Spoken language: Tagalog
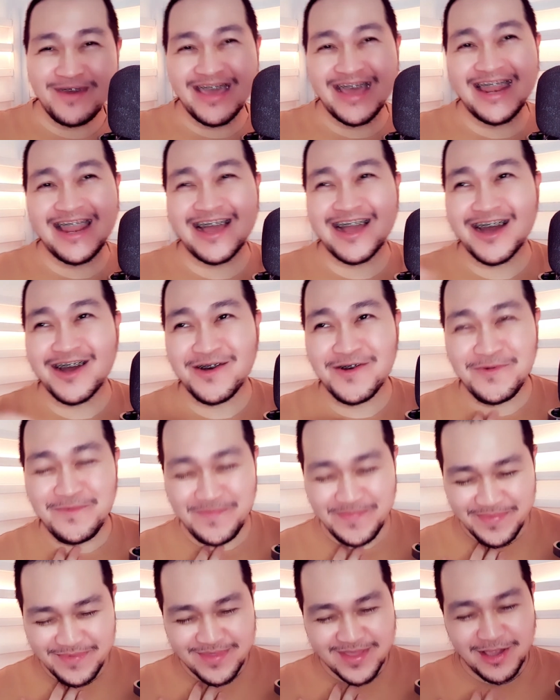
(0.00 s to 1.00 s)
May halak.
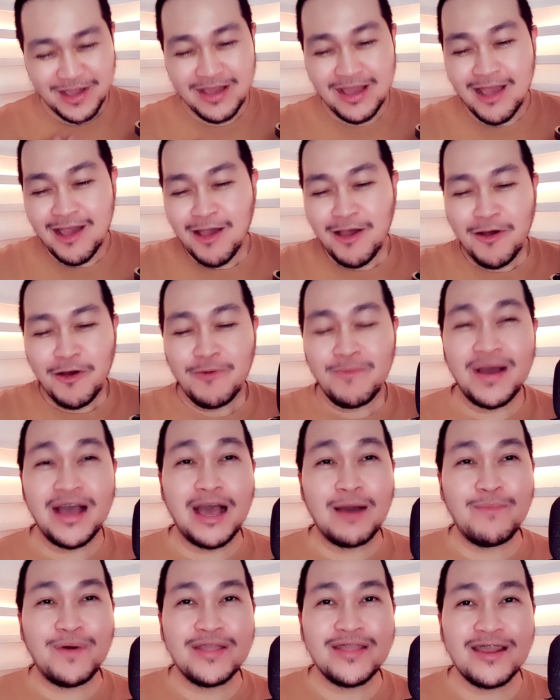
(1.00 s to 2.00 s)

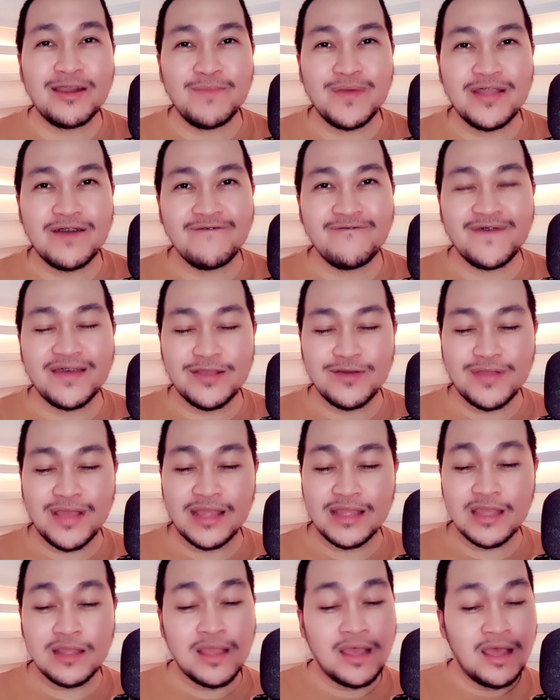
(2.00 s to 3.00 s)
Kumahaba na naman ang video
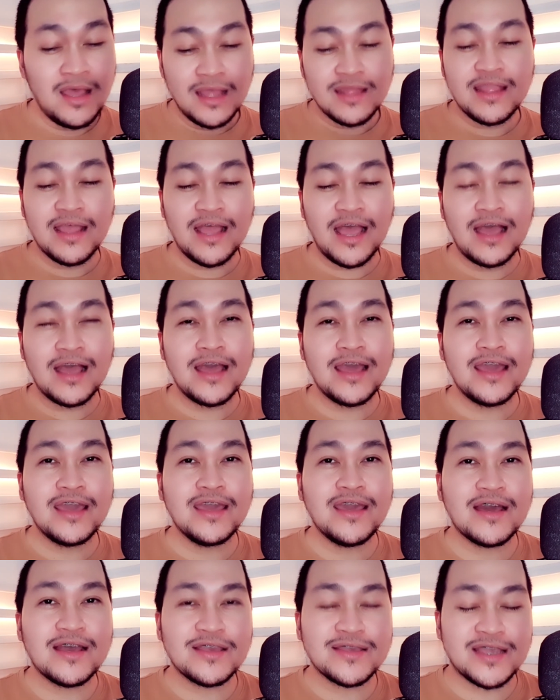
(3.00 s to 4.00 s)
natin.
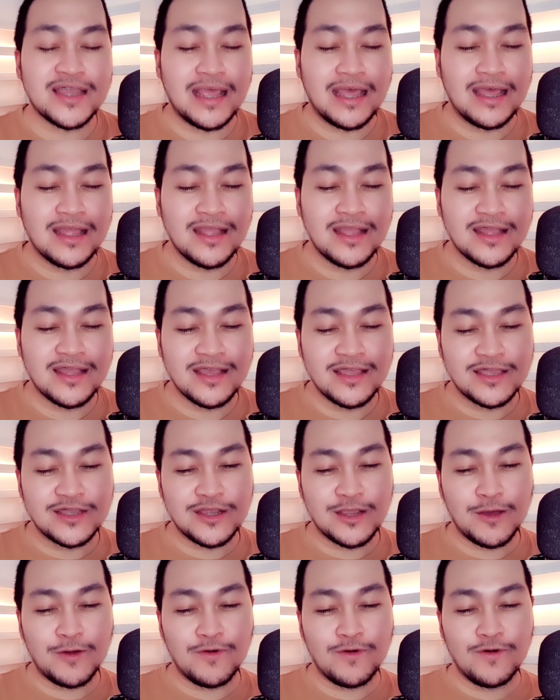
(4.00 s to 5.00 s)
Nakakaiyak siya, natouch
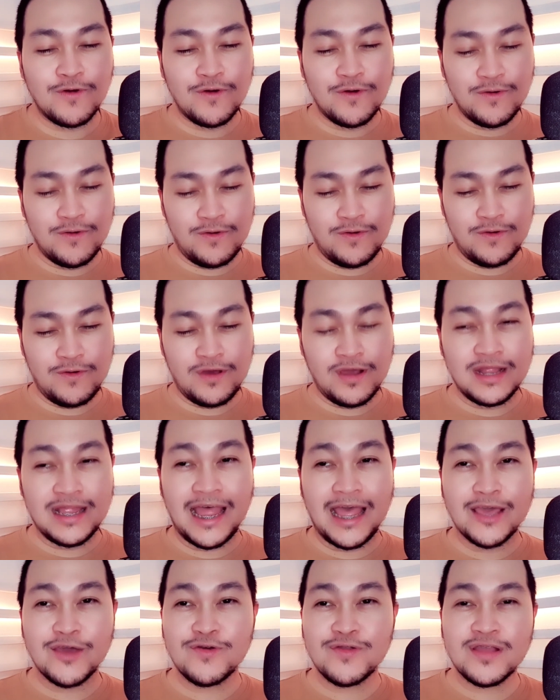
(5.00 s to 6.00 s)
ako. Ang
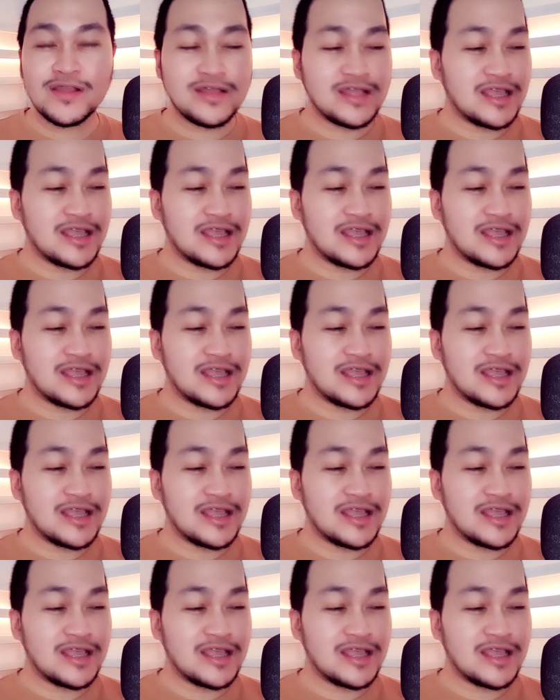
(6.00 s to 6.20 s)
layo ng